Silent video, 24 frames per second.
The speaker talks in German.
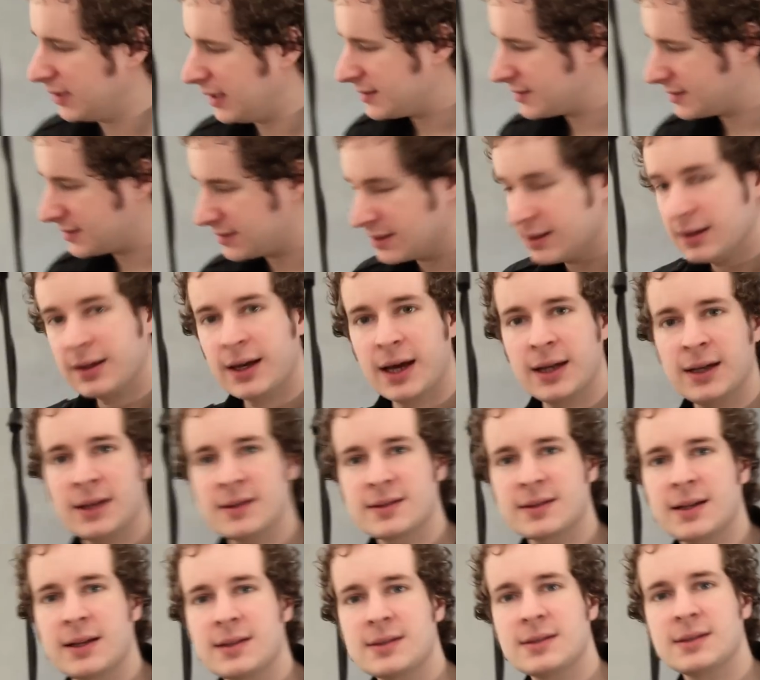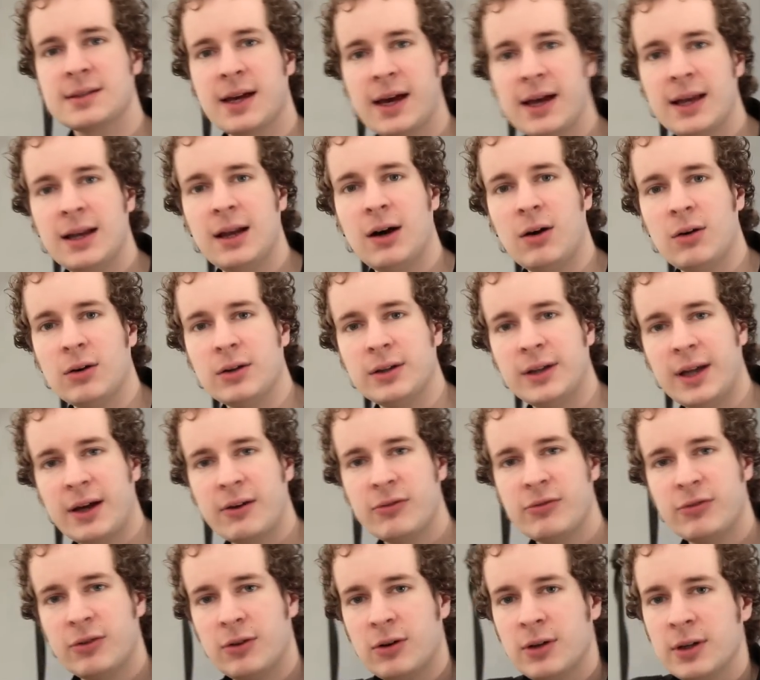jetzt kann das ganze Teil auch nach
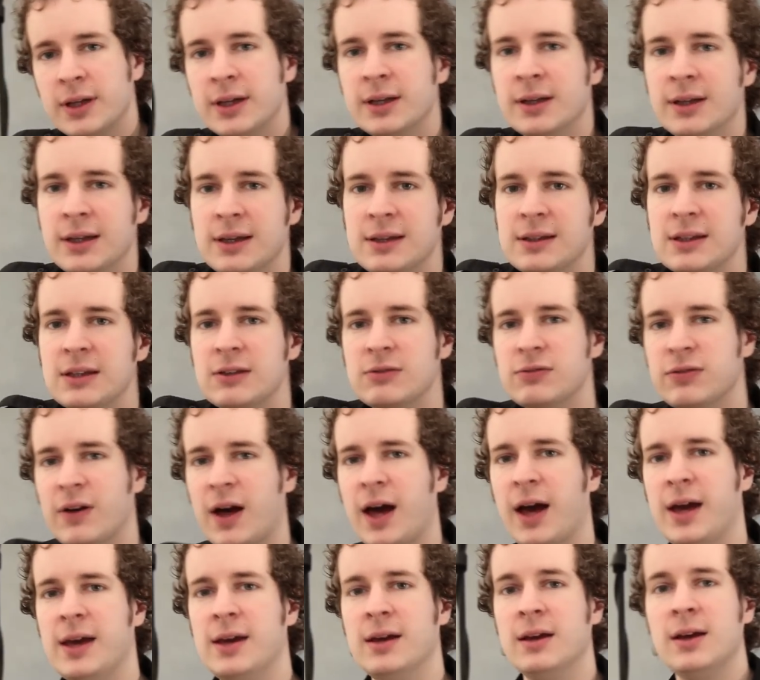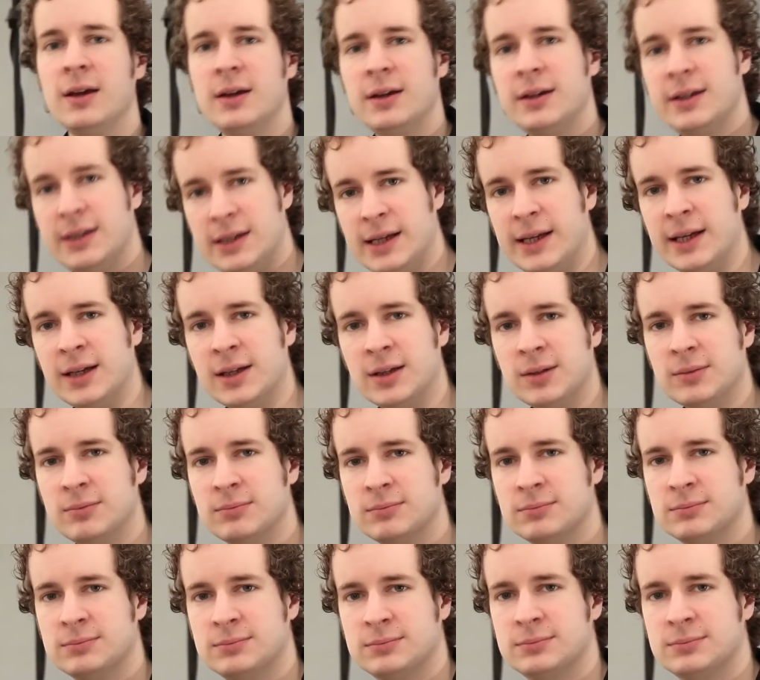vorne hin richtig frei klingen.